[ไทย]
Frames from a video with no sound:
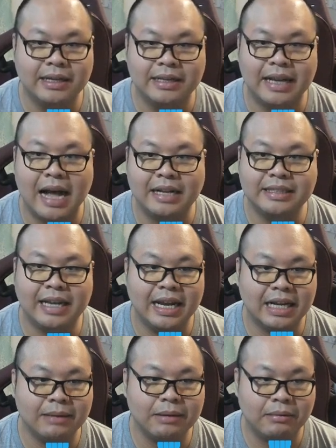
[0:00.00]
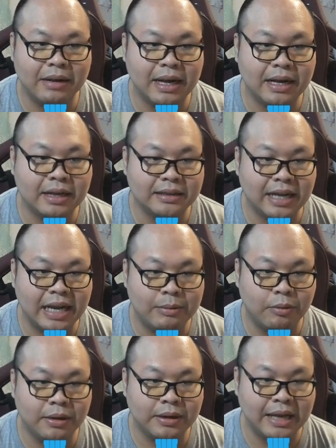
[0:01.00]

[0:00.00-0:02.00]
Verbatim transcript: ยาที่ใช้ก็แบบว่าก็ใช้พวก